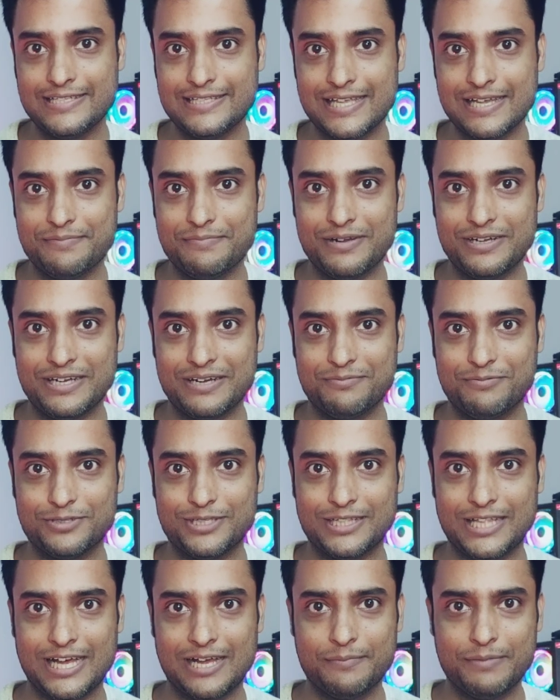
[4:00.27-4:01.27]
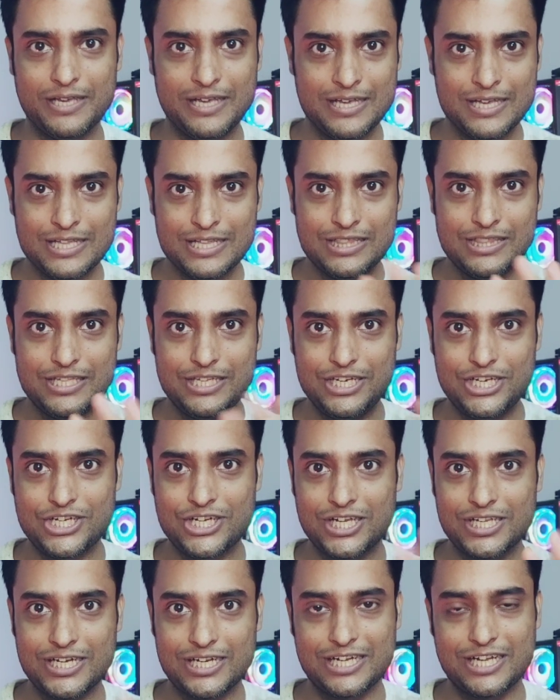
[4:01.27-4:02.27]
এই সেগমেন্টের মধ্যে থাকবে তিরিশ
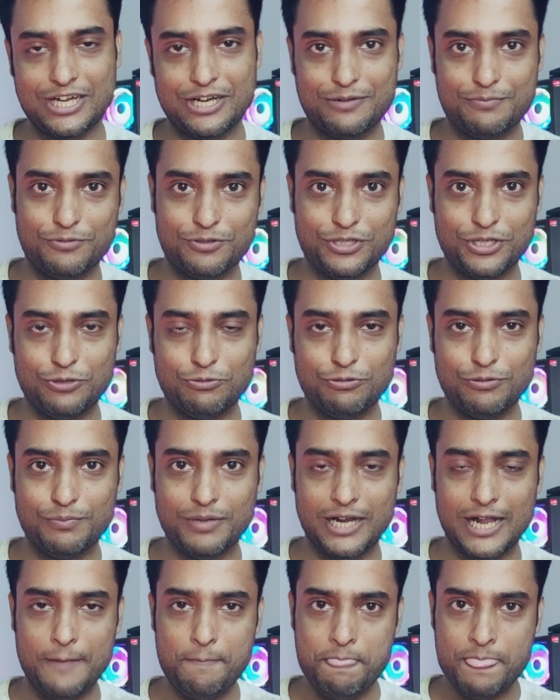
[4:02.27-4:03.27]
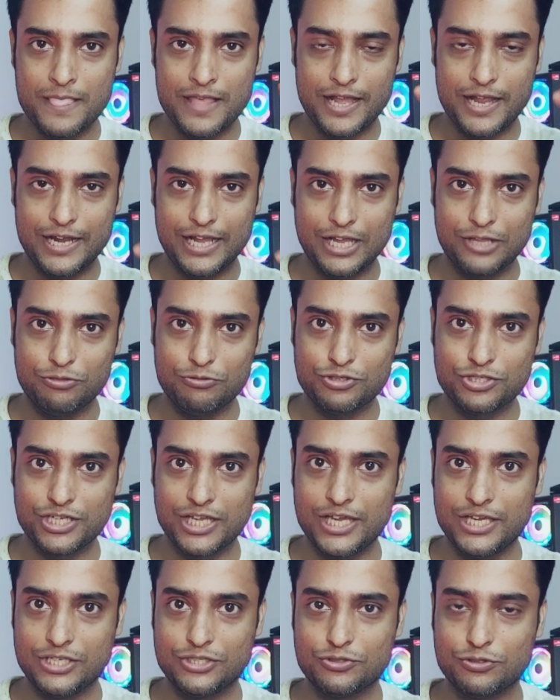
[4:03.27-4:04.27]
হাজার টাকার মধ্যে ঢুকবে না এটা কিন্তু সেই